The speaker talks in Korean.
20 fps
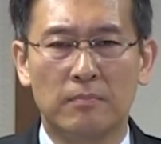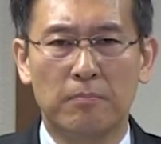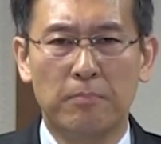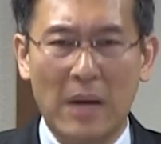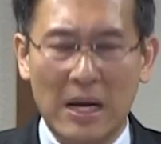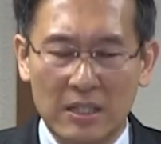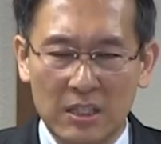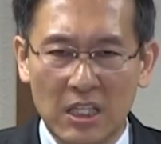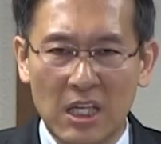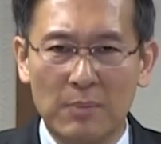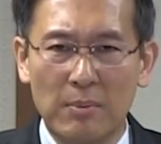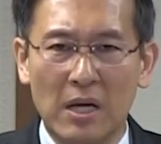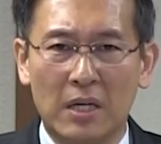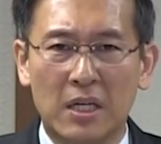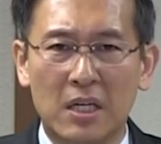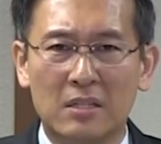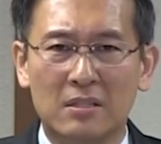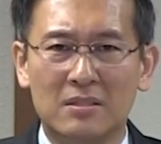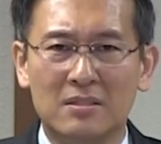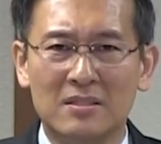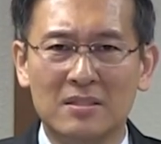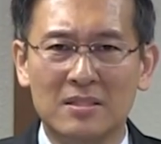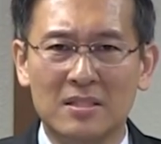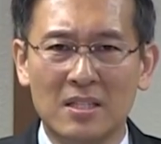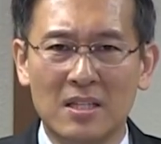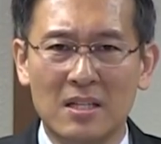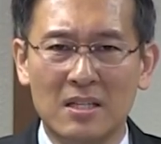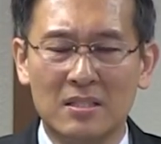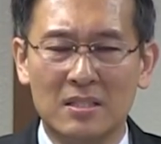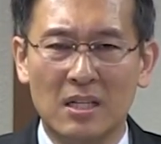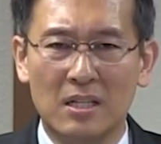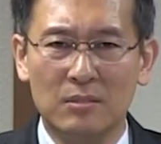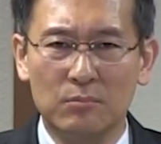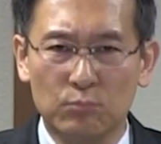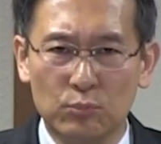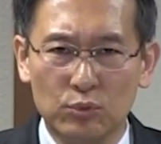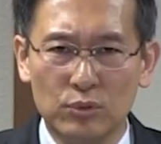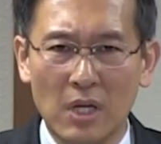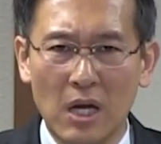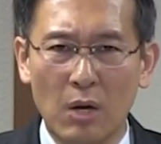빠르게 바뀌는
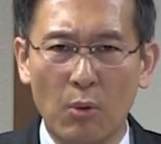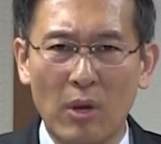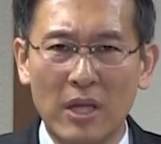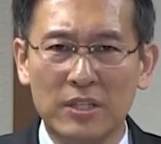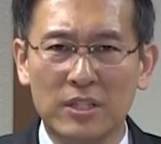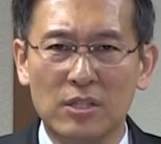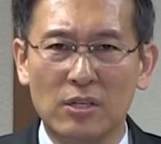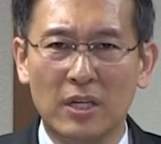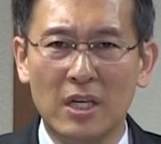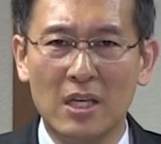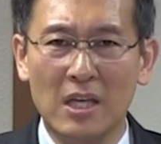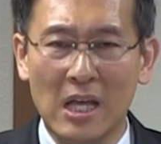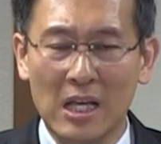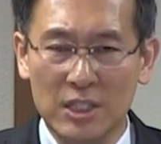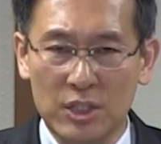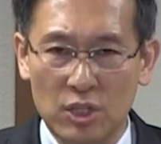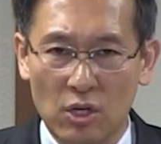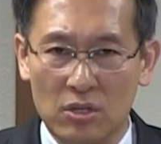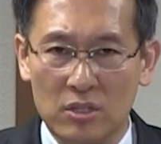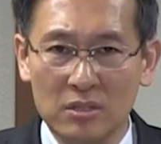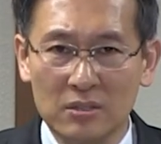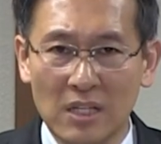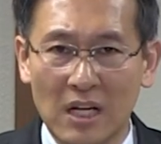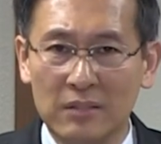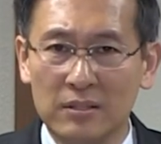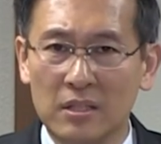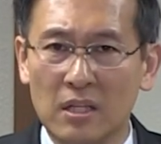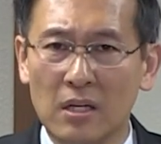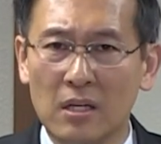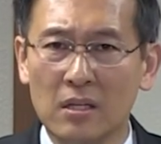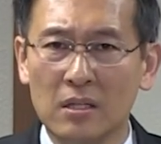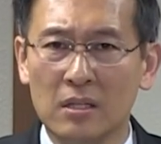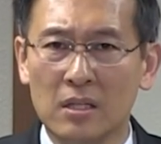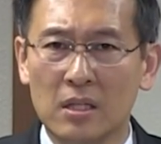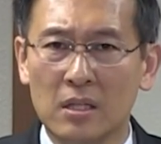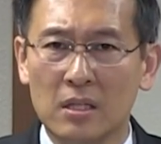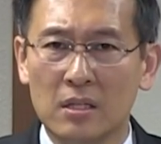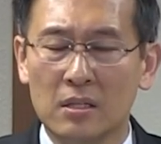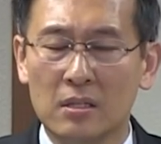세상 문화 환경에 적응한다?